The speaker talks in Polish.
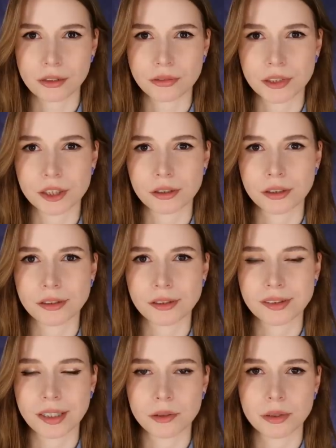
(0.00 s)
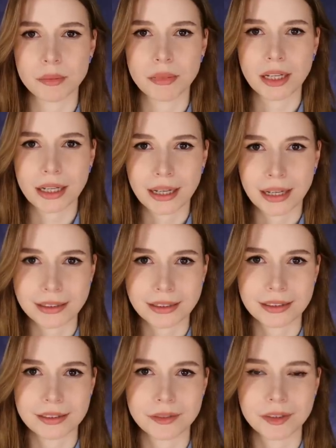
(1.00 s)
rozwieszone zostały
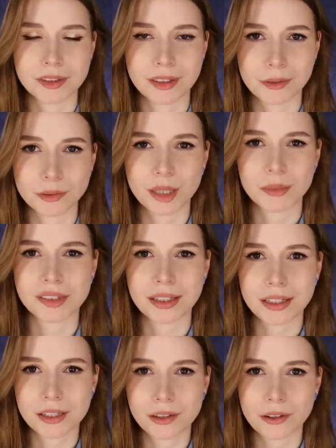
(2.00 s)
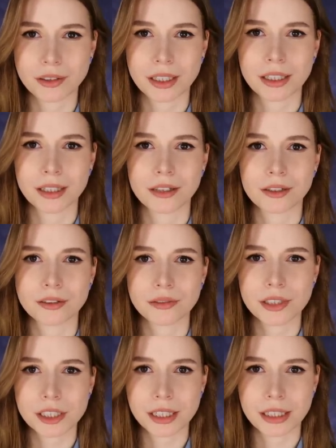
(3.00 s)
plakaty z wizerunkiem zaginionej,
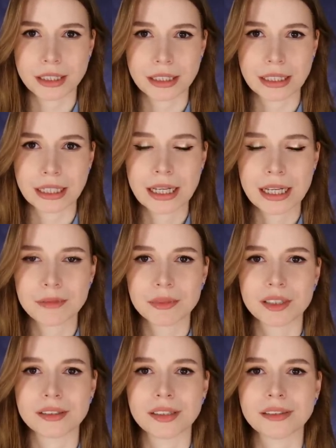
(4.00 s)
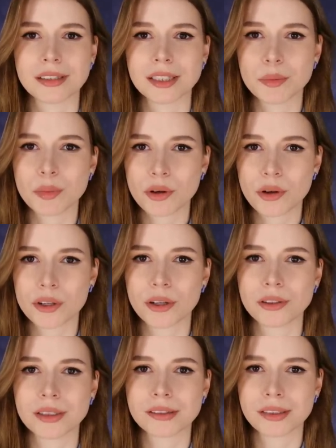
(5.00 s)
rozwieszane przez jej
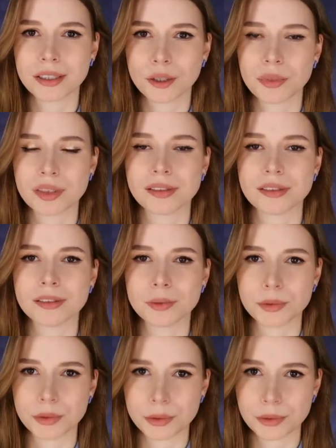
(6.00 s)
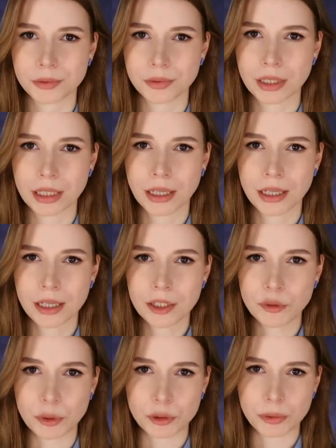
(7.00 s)
zaniepokojonych znajomych ze studiów.
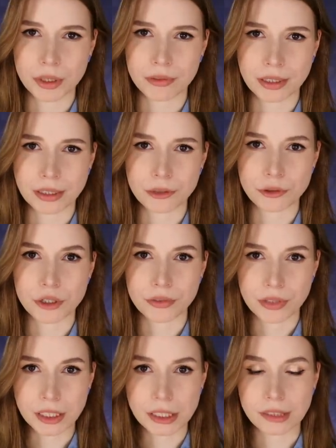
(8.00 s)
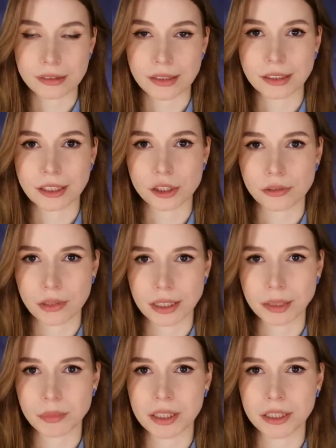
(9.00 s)
W poszukiwania oczywiście
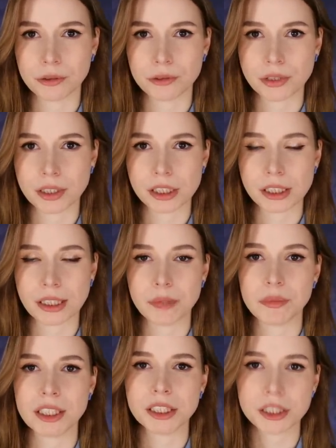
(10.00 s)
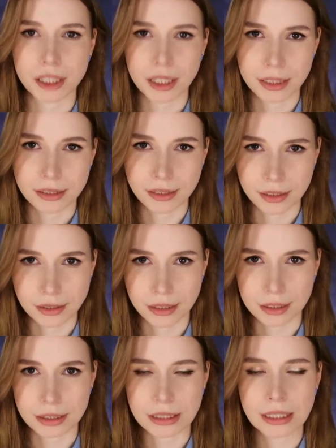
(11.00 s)
zaangażowani byli również najbliżsi
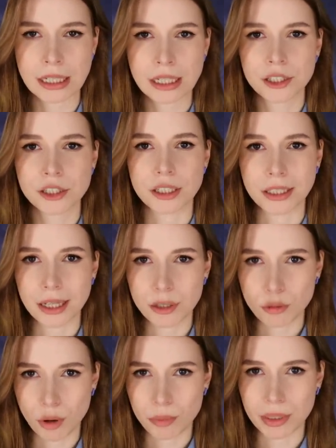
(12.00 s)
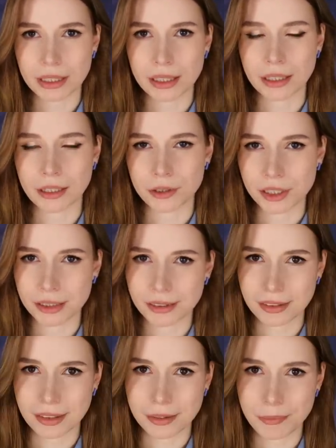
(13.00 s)
Aleksandry, czyli jej chłopak i
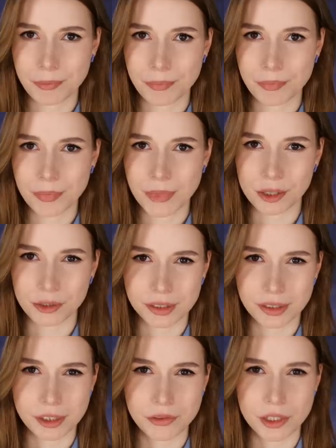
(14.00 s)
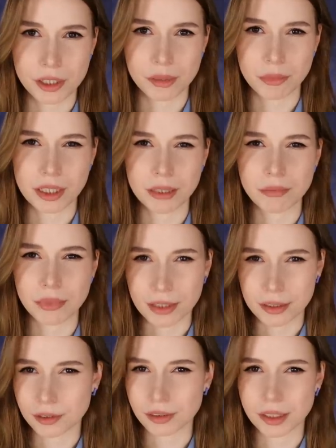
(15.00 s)
rodzice. Rodzice dziewczyny byli
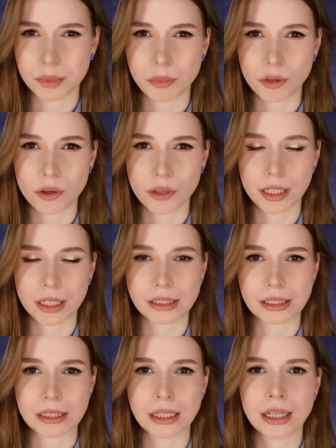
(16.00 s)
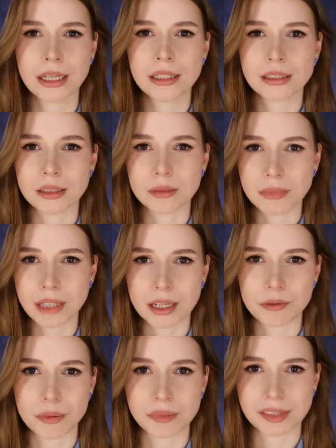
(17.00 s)
bardzo zaniepokojeni tym
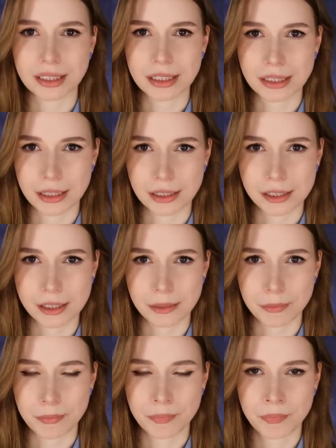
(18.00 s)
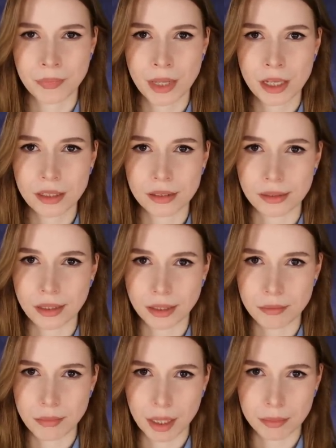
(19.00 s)
nagłym zniknięciem.
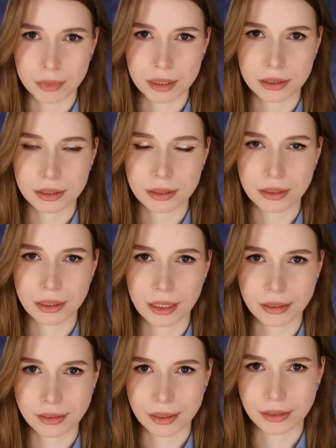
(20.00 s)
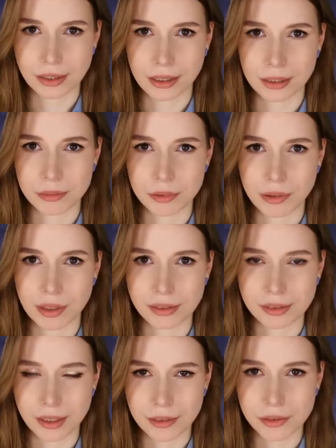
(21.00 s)
Zdaniem mamy, Aleksandra
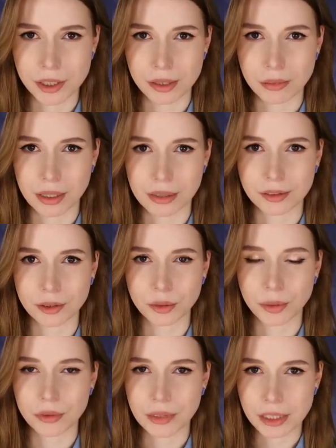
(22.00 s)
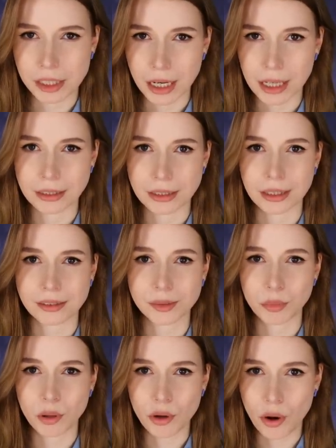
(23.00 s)
była zawsze bardzo odpowiedzialna,
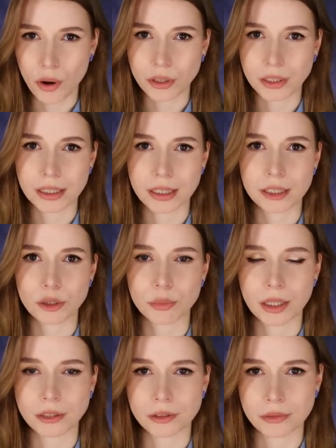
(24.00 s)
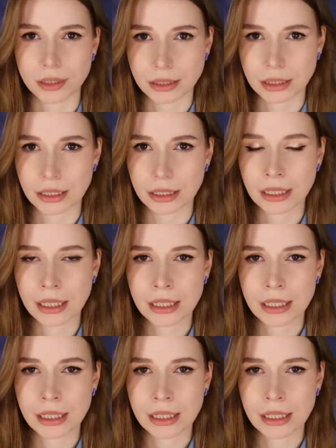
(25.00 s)
spokojna i opanowana.